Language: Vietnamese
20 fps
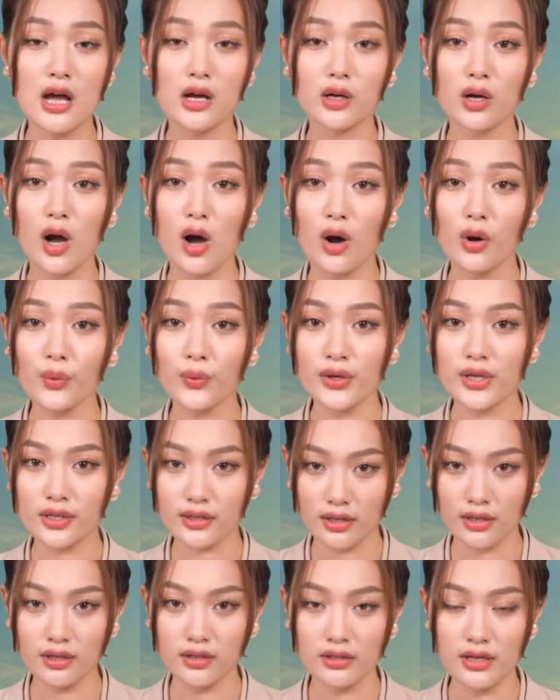có nguy
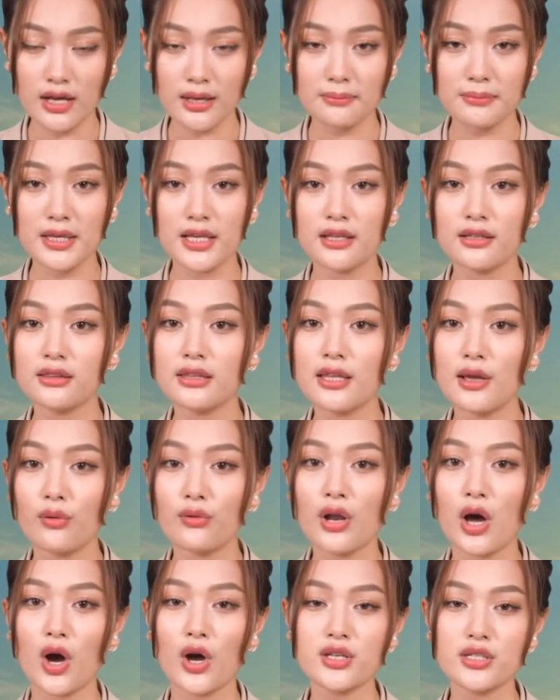cơ bị thiếu
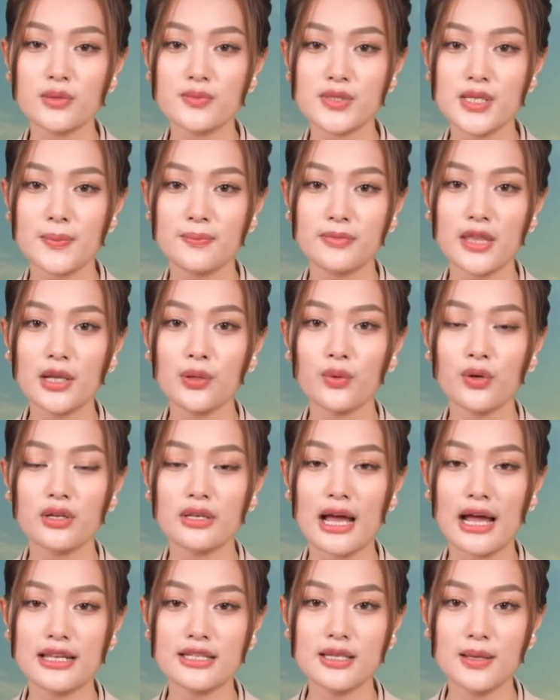đói trong dịp Tết Nguyên
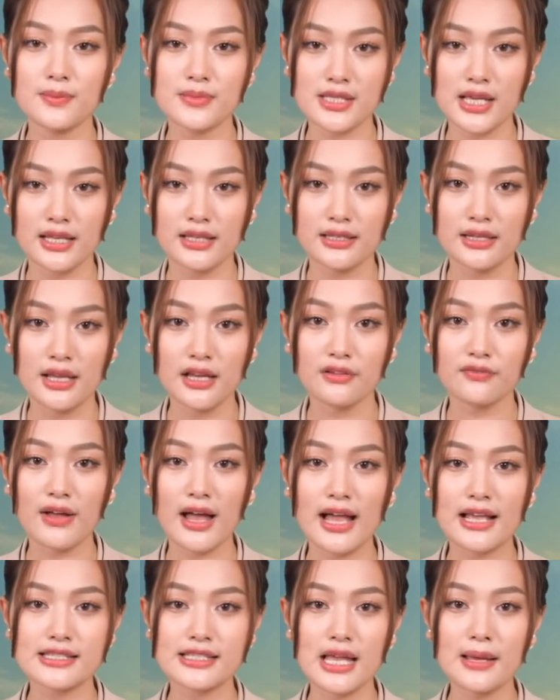đán nhầm dần
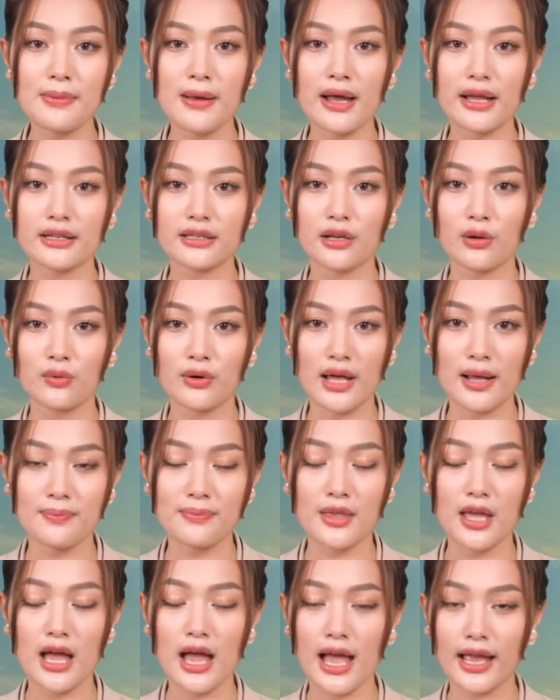và giáp hạt đầu năm
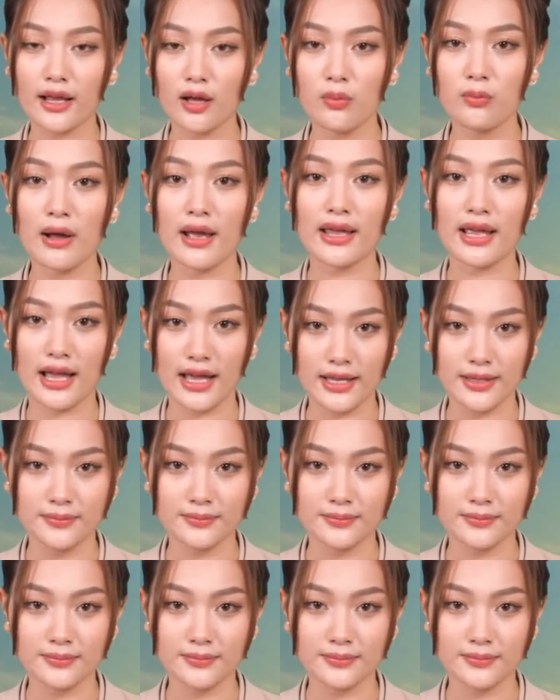2022.